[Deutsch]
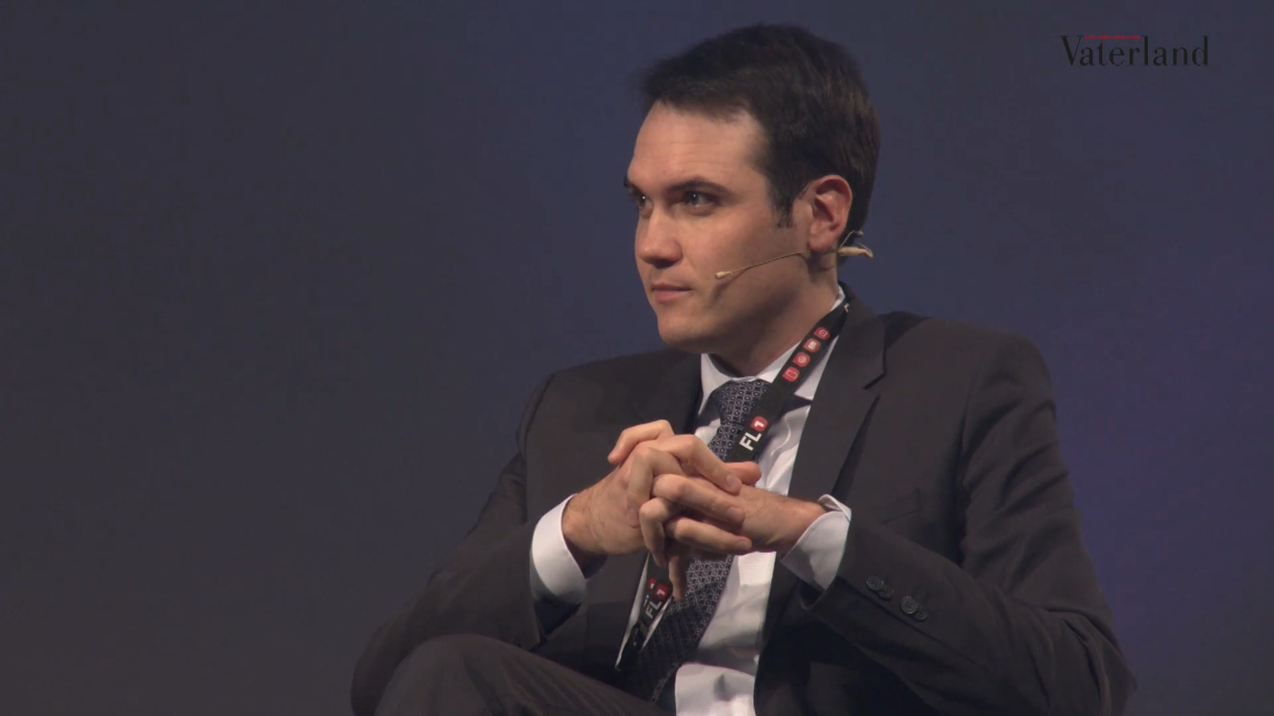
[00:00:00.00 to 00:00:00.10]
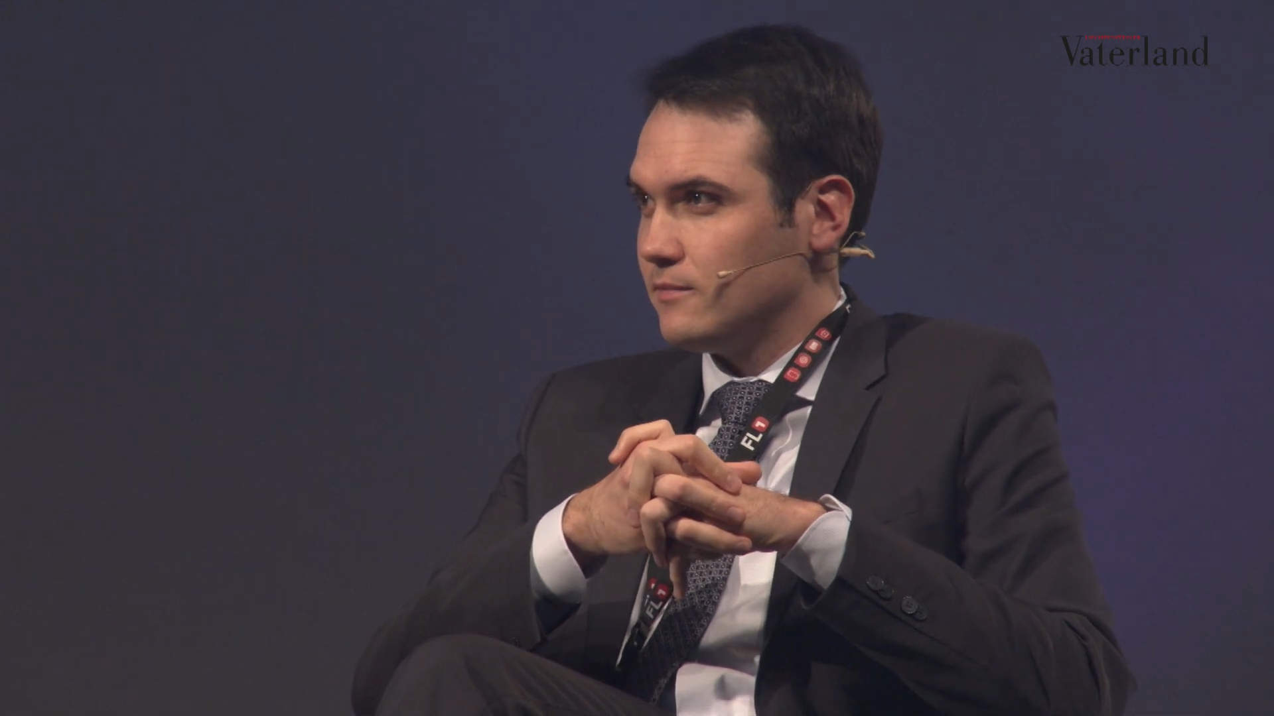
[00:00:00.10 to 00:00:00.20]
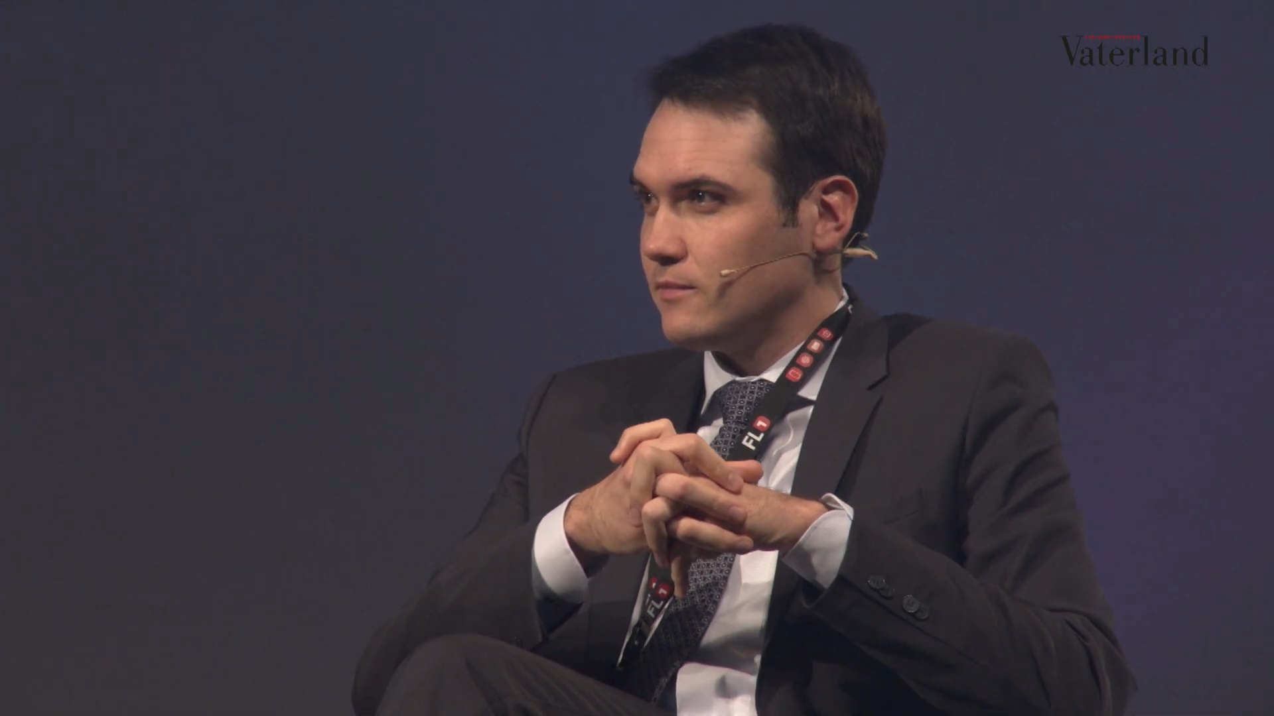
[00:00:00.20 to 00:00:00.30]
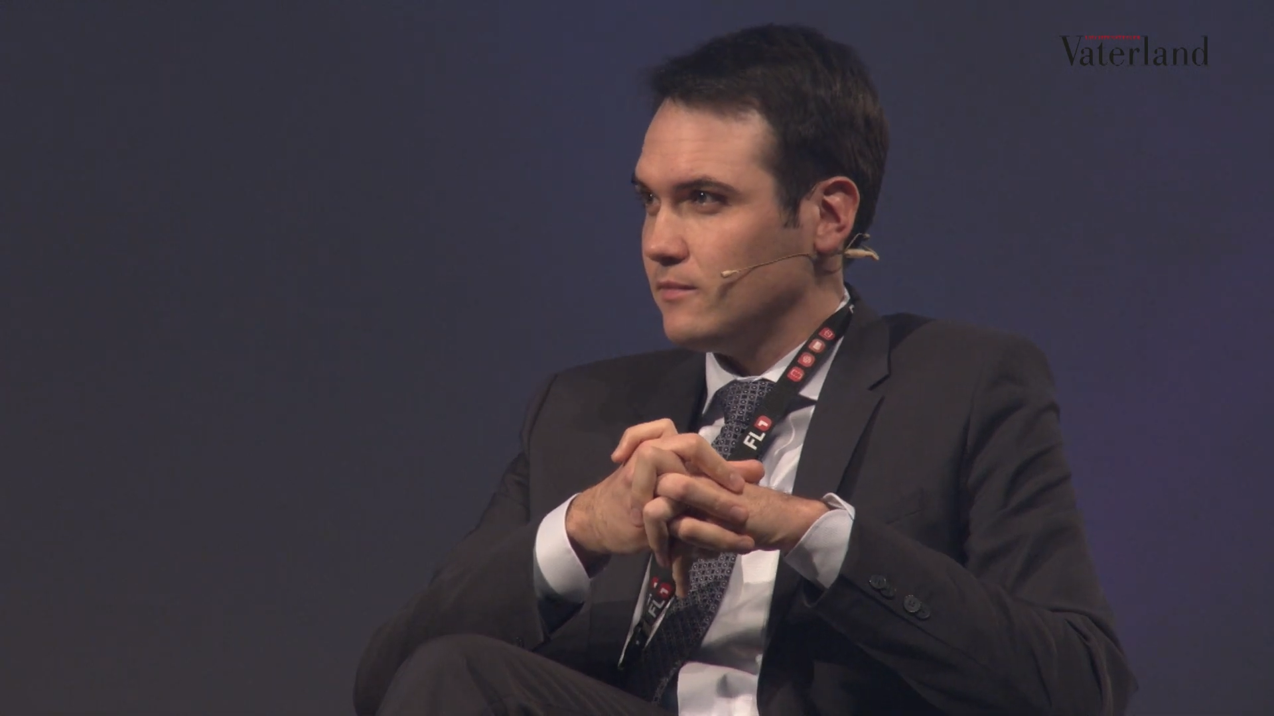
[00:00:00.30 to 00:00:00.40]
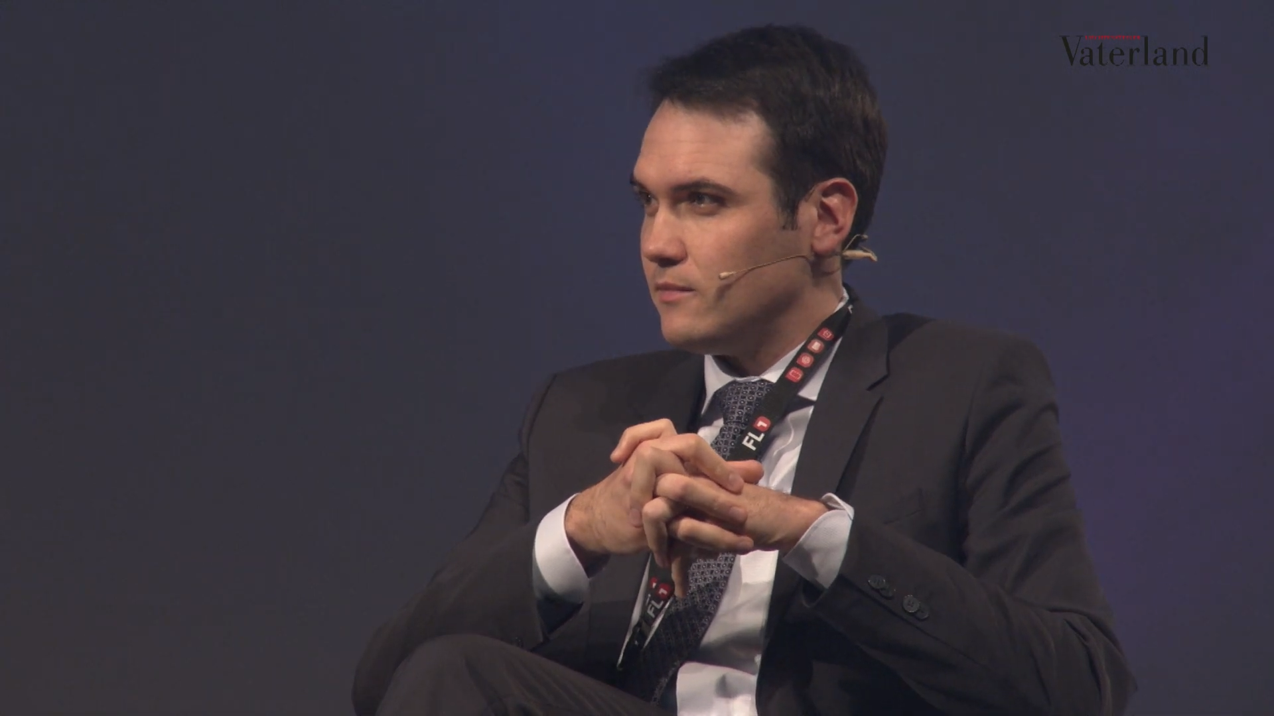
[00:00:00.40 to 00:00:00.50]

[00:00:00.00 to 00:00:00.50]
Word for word: Wären sie